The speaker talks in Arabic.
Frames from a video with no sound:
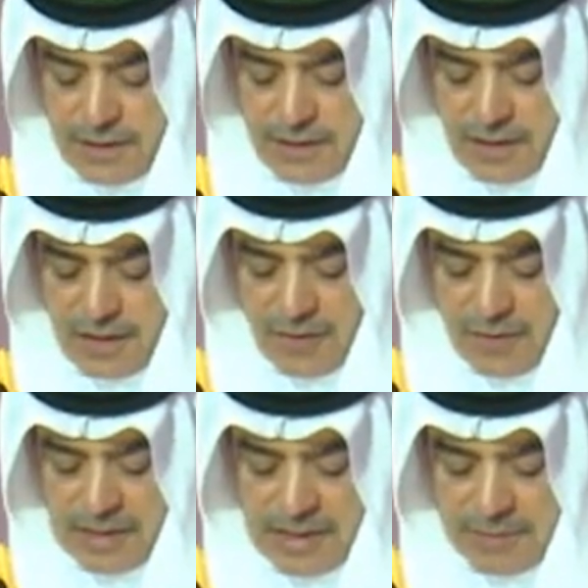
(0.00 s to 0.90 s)
وما
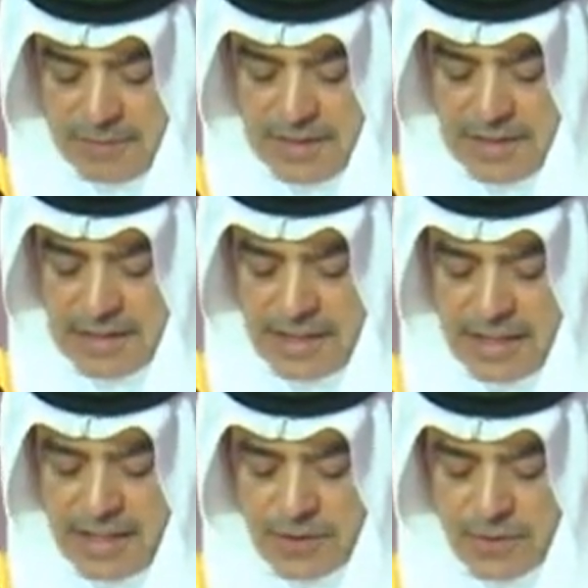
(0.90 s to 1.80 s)
تم
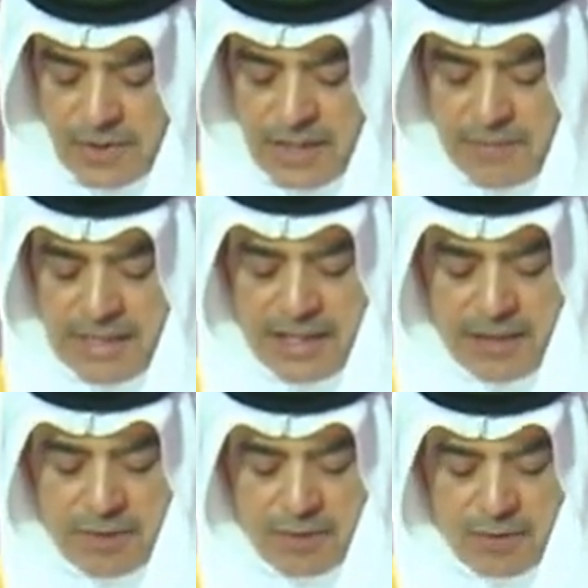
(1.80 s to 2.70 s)
تهيئته لاعماله
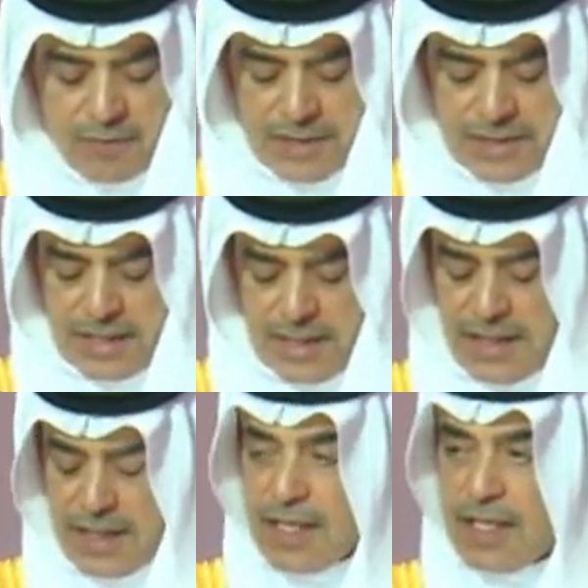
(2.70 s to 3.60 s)
من ظروف النجاح
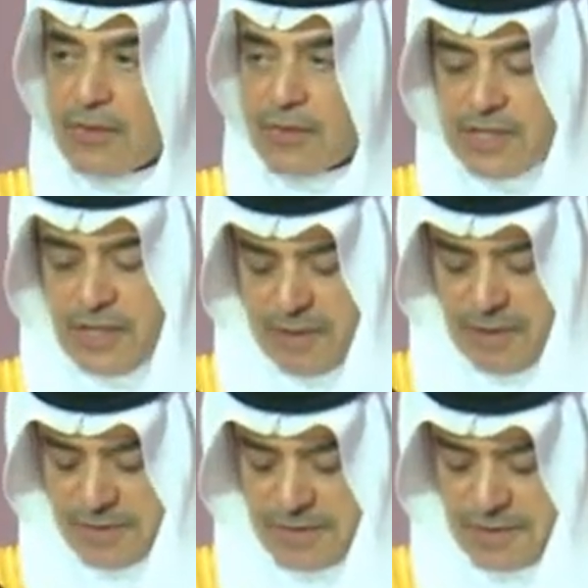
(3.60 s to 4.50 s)

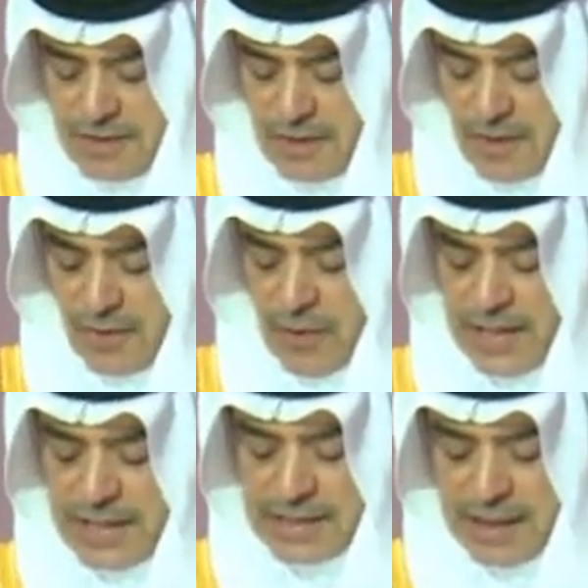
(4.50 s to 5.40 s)
والتميز
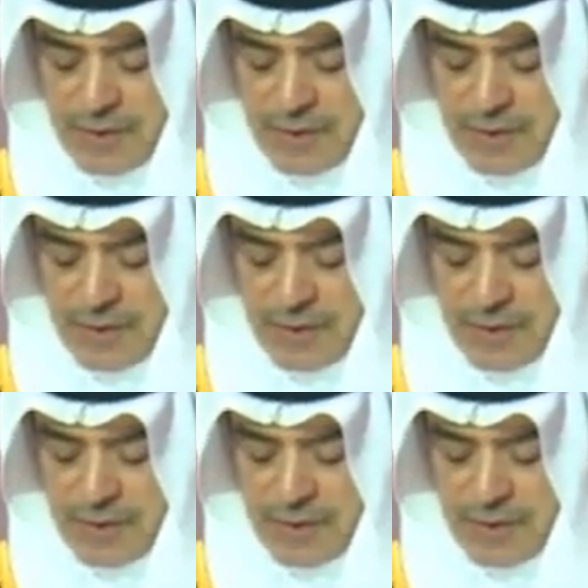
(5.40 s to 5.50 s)
وعلى دعمكم